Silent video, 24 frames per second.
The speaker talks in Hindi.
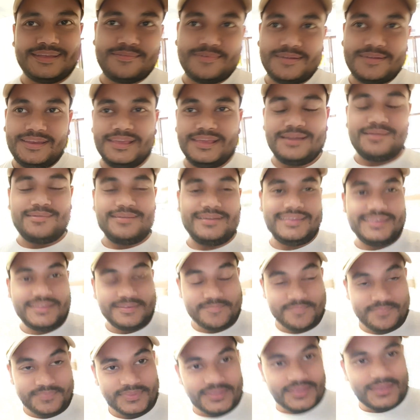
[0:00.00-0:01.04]
बढ़िया भाई
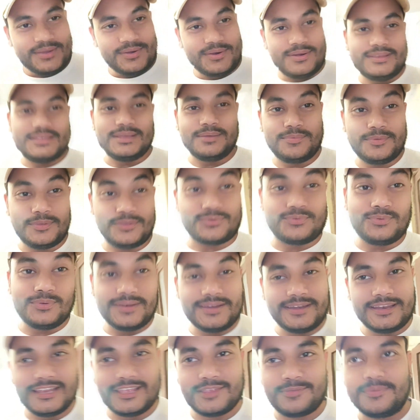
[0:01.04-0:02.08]
और जब स्कूल की
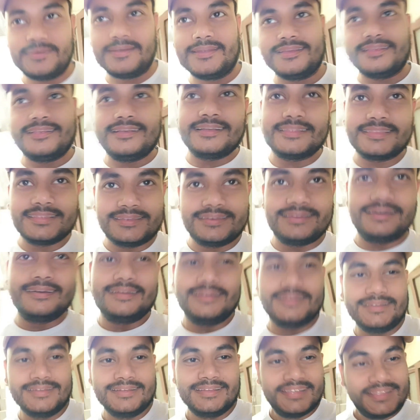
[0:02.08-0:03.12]
ड्रेस पहन के जाता ना
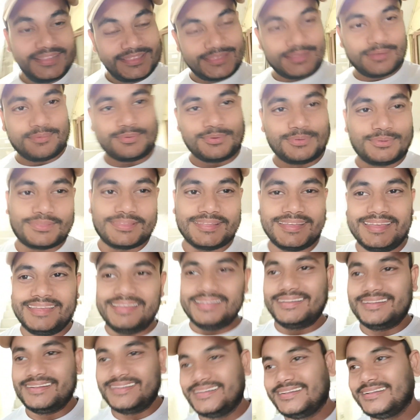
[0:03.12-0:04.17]
तब होता है
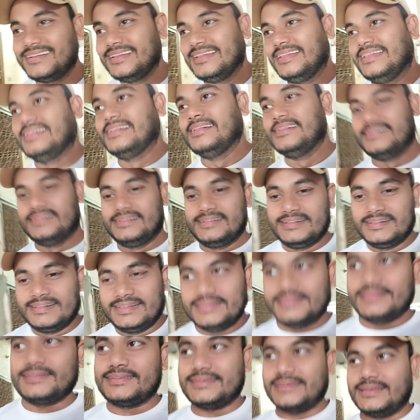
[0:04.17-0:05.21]

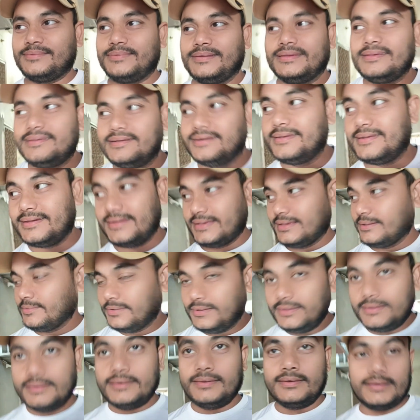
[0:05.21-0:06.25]
तो चलो भाई घर आ गया भाई
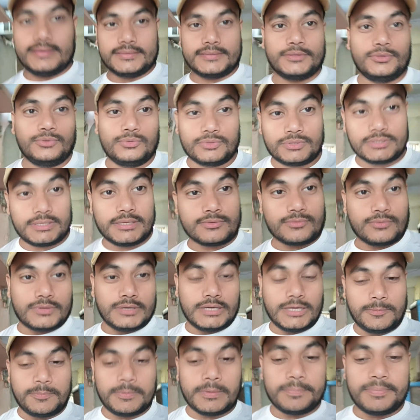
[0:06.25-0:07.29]
नहाते धोते हैं
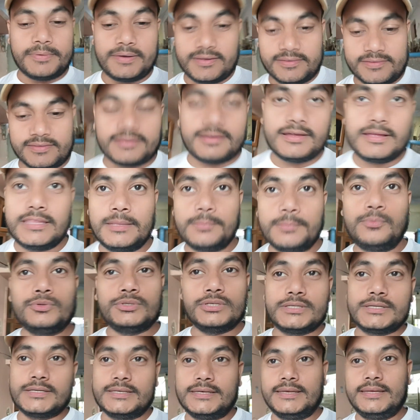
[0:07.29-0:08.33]
क्या पापा का सर आता
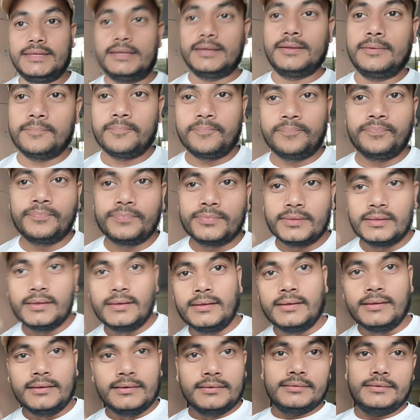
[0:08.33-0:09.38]
पूजा करनी है
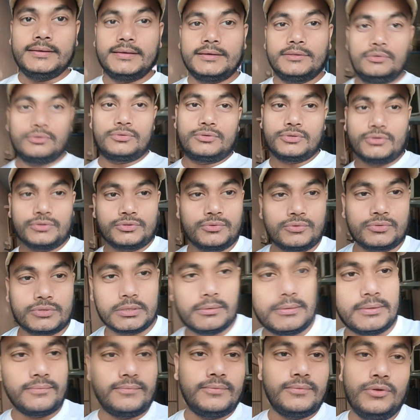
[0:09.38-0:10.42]
ठीक है दोस्तों तो उसके
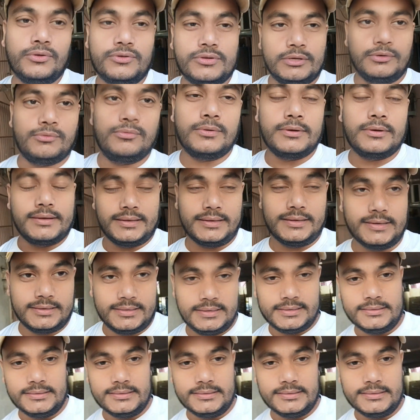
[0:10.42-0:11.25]
बाद वीडियो चालू करेंगे